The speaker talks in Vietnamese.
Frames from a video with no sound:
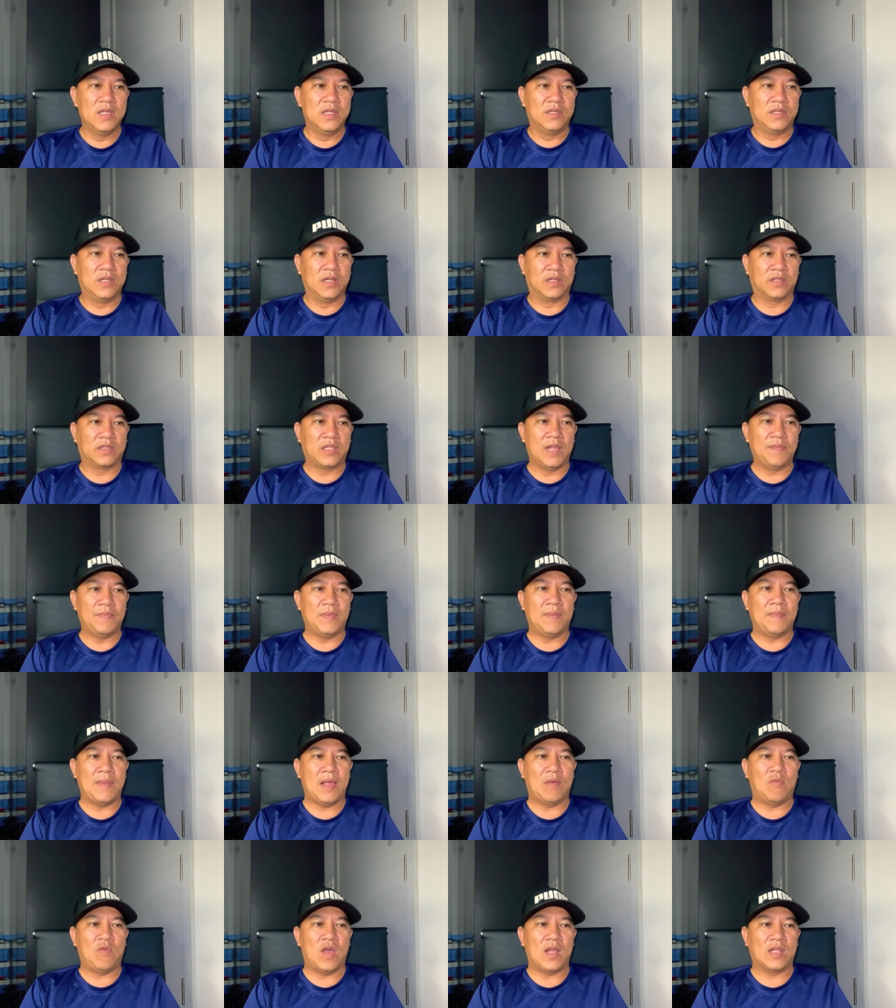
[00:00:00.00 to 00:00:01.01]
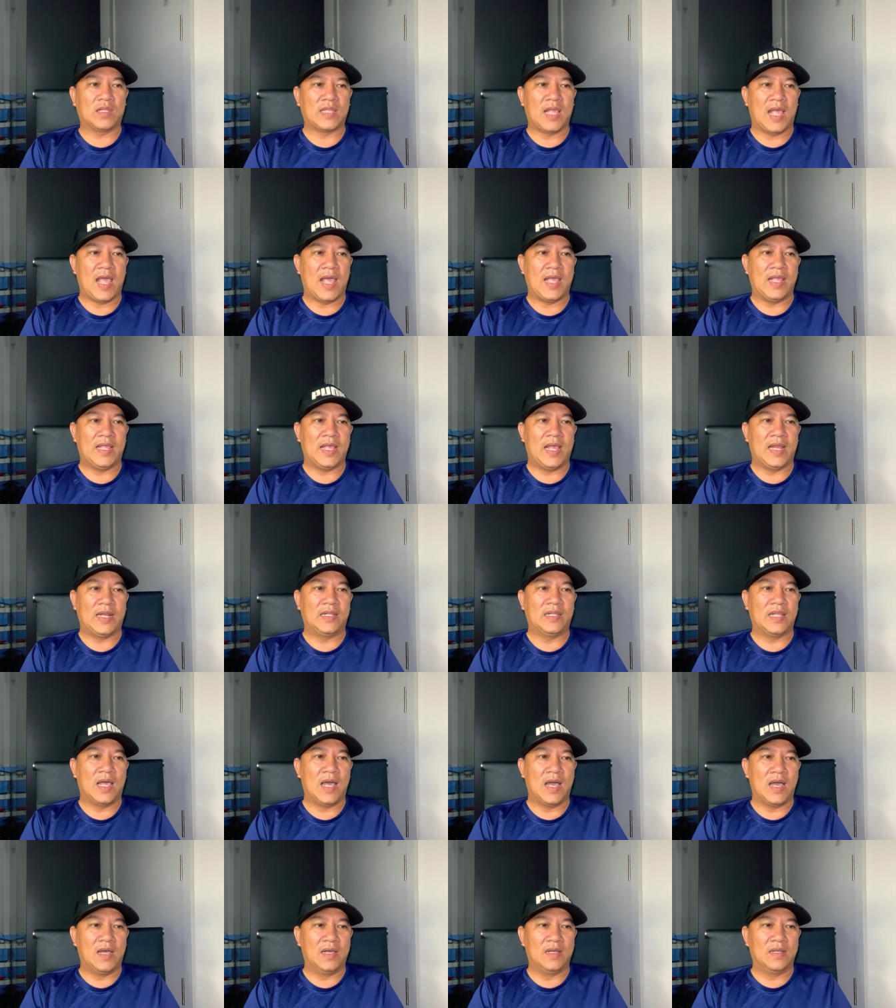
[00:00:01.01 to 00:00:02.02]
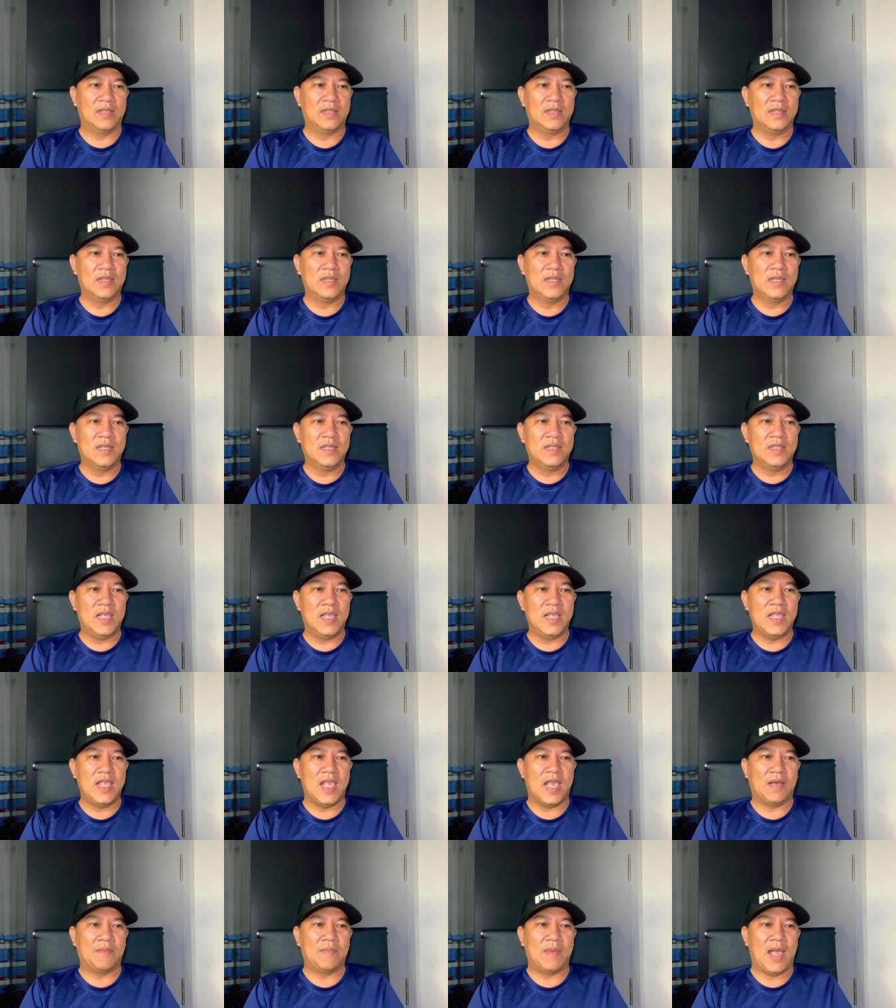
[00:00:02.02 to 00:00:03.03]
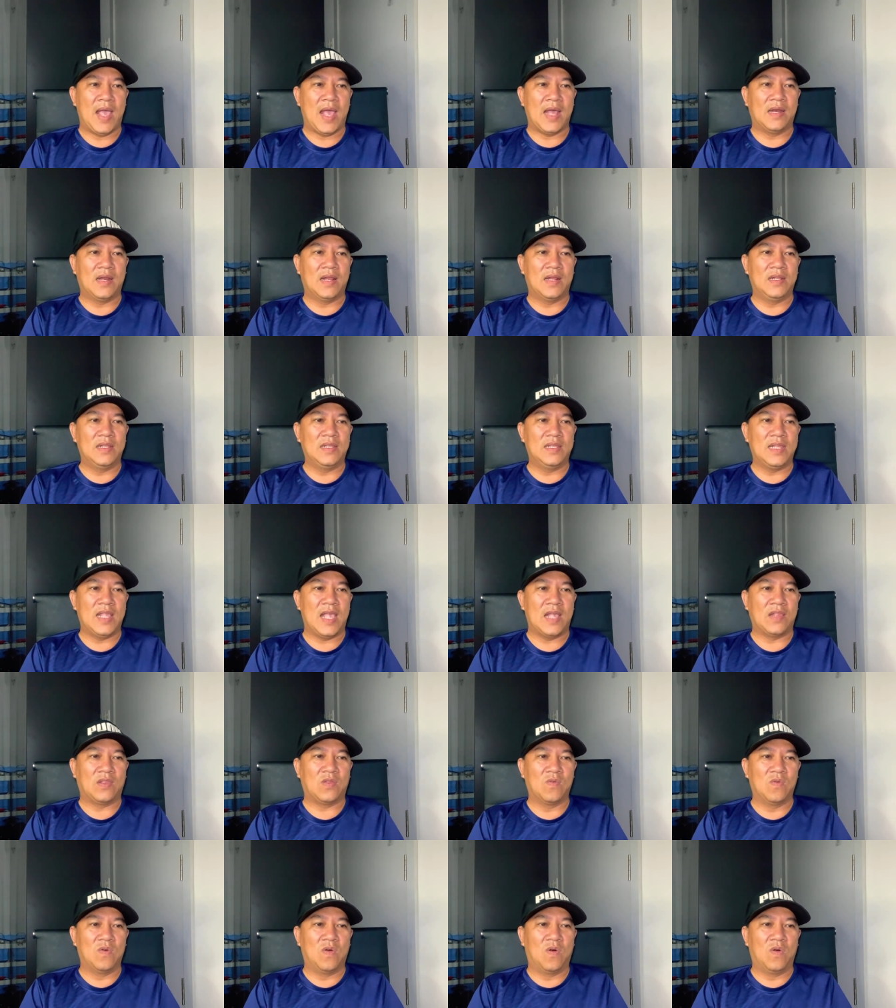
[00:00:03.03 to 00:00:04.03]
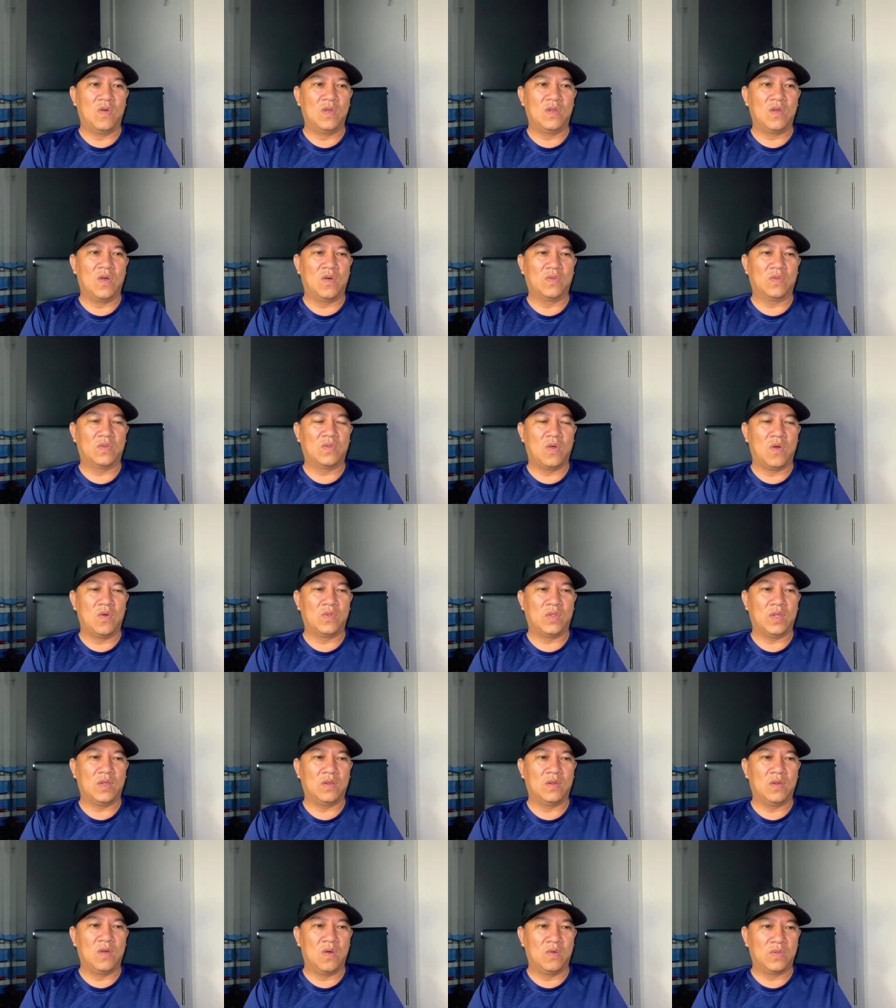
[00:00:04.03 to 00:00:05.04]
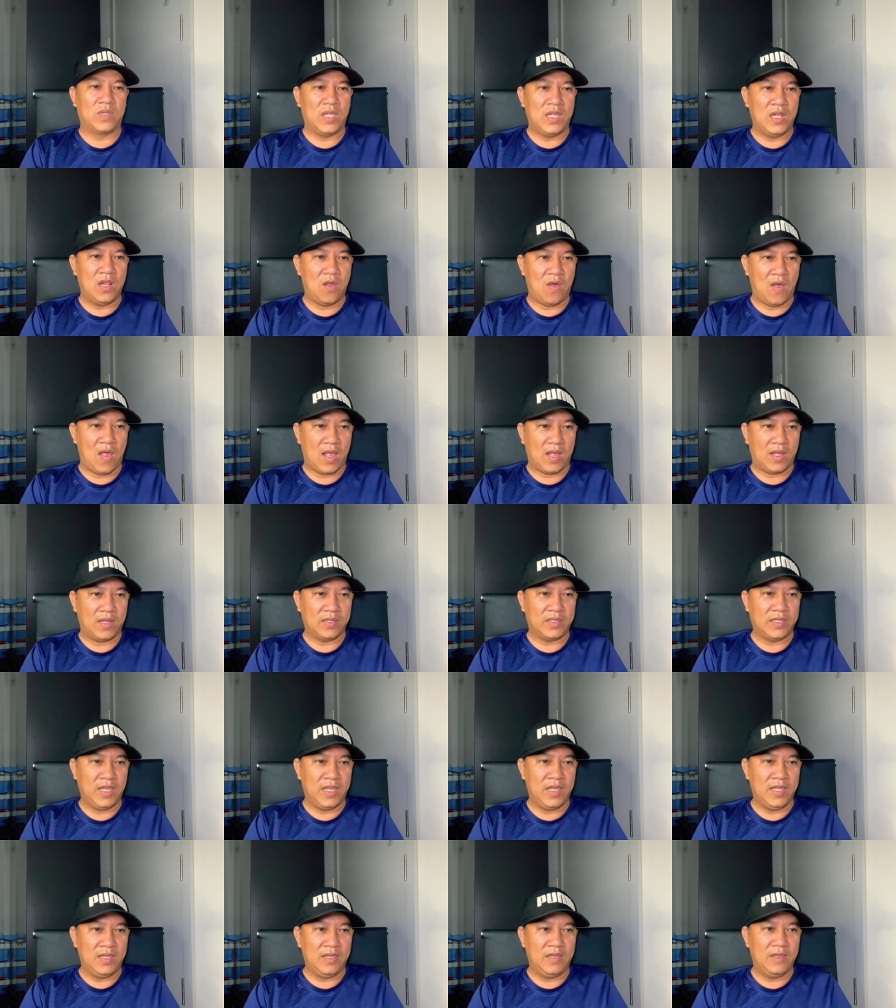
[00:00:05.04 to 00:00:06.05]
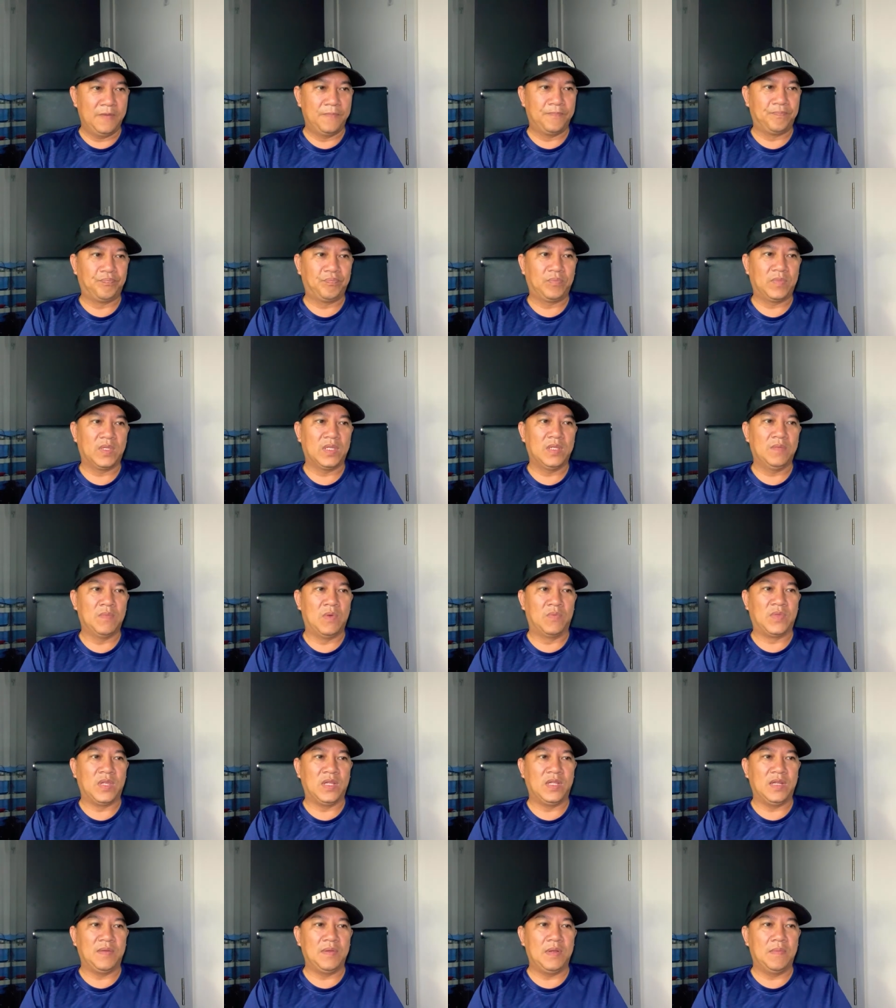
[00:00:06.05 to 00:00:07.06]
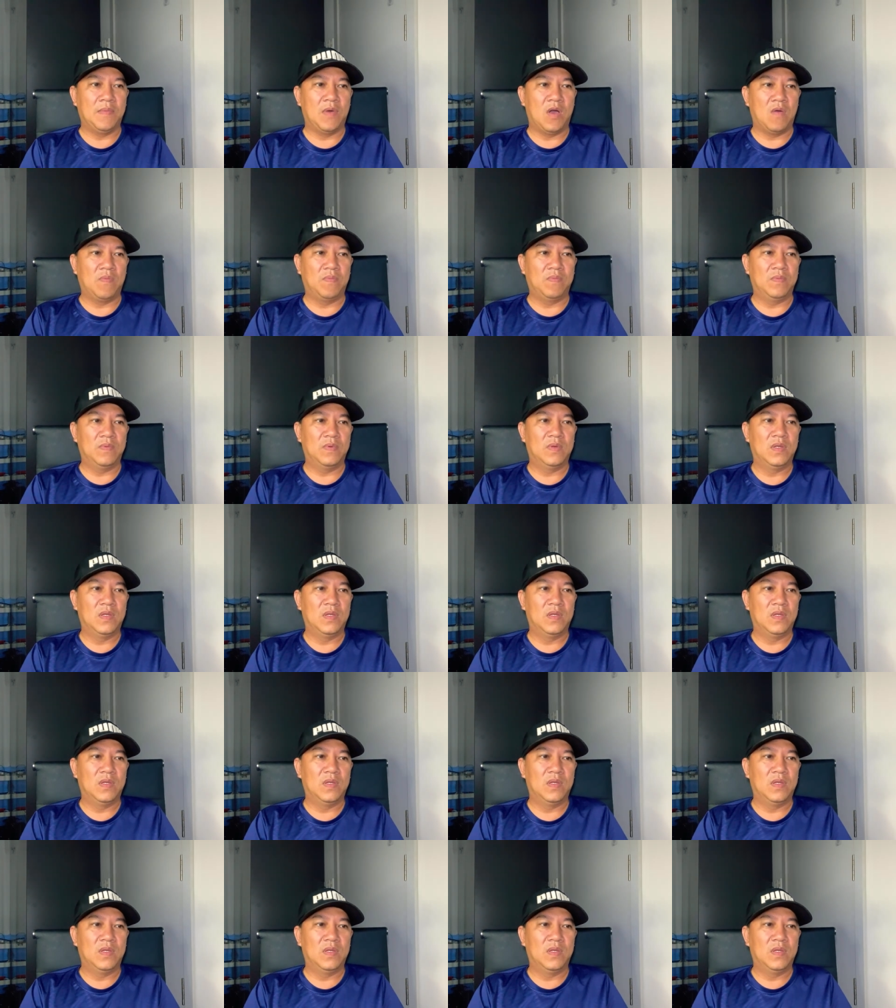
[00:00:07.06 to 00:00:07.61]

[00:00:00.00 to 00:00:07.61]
trực tiếp để mang quan tài ảnh thờ giấy vàng mã đến nhà chủ hội Ngô, Ngô, Ngô Thị Loan chi 1991